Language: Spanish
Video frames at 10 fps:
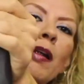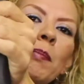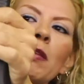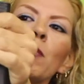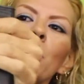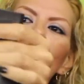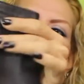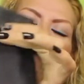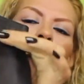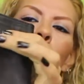el mismo
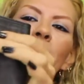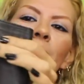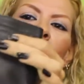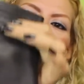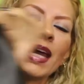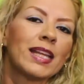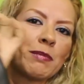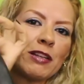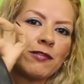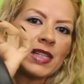motivo, ¿verdad? Que es
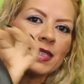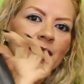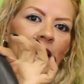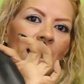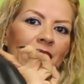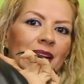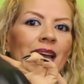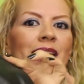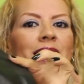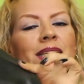más fácil
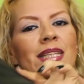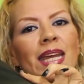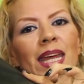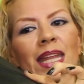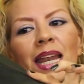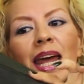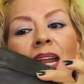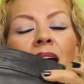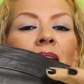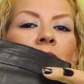arreglarla si te queda
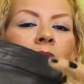larga,